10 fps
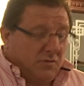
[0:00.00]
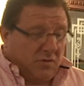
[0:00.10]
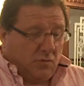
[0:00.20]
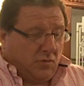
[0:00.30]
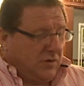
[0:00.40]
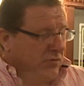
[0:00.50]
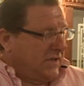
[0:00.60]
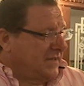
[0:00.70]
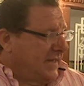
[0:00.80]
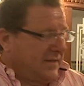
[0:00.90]
son unas,
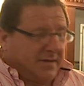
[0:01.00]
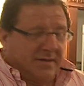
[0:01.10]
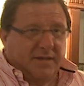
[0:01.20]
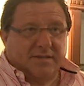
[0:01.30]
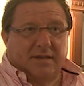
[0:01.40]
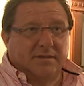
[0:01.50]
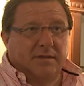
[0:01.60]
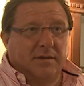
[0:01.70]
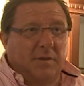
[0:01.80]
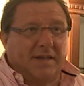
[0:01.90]
unas grandes cestas
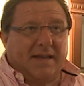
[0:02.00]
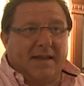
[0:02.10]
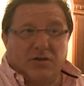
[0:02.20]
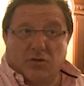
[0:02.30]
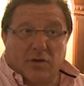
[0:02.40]
eh, plateadas o